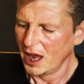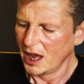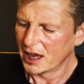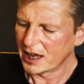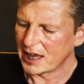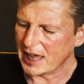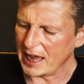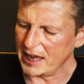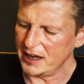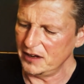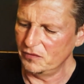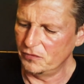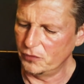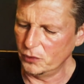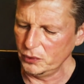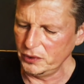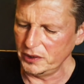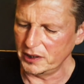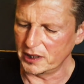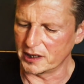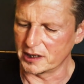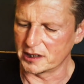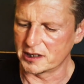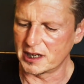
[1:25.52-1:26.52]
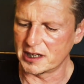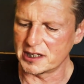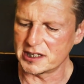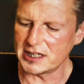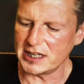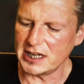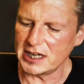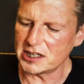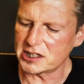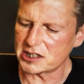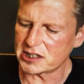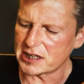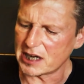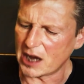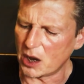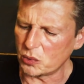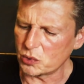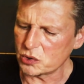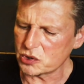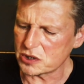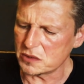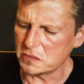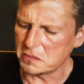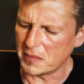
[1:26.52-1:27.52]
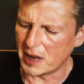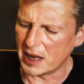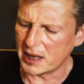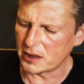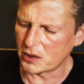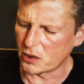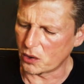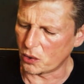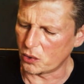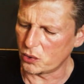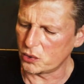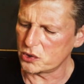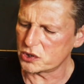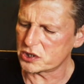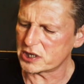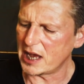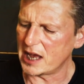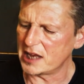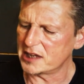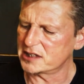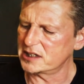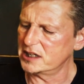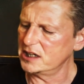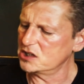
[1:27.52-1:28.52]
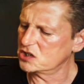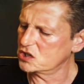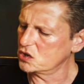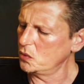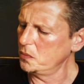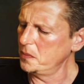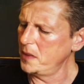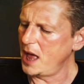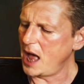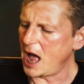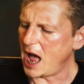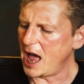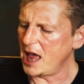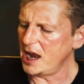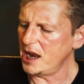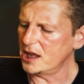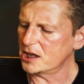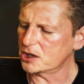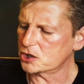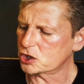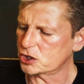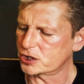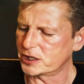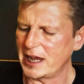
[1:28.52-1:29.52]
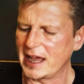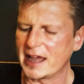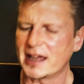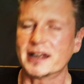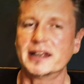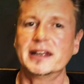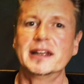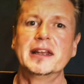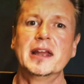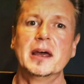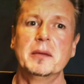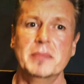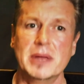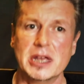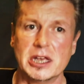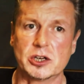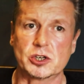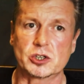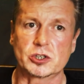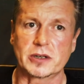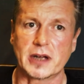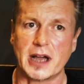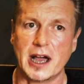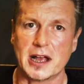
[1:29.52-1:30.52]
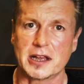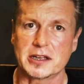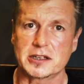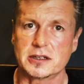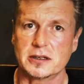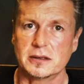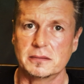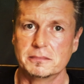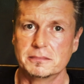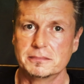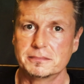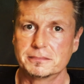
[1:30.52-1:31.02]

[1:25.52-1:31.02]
Kein Wunder, denn sie ist tausendmal größer als die Summe aller Sterne der Milchstraße.